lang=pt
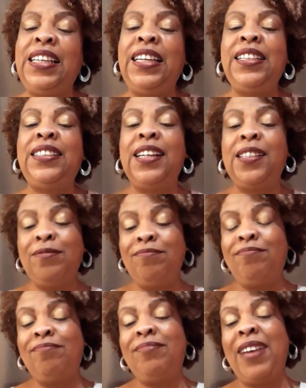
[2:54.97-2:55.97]
Então,
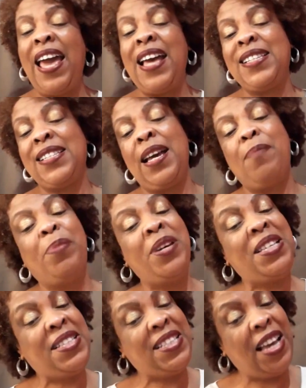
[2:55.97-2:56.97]
essa é a
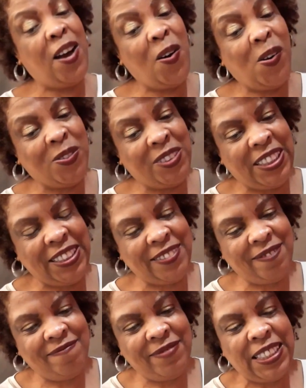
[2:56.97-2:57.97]
poesia
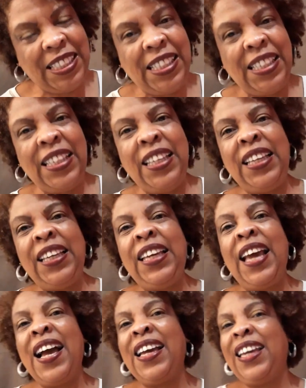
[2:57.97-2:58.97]
ontem.
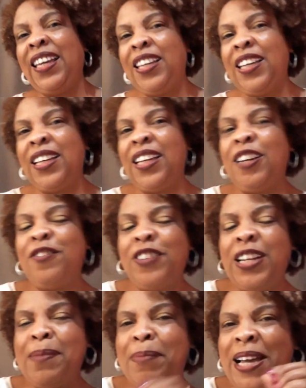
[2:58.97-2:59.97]
E aí, eu
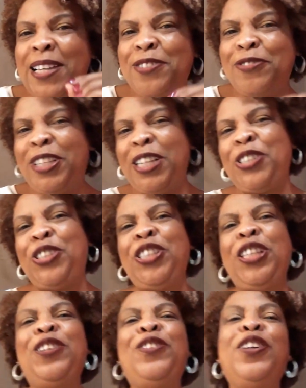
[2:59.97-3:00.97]
vou ler mais um
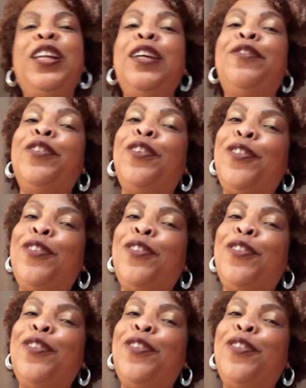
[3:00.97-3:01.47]
trechinho do livro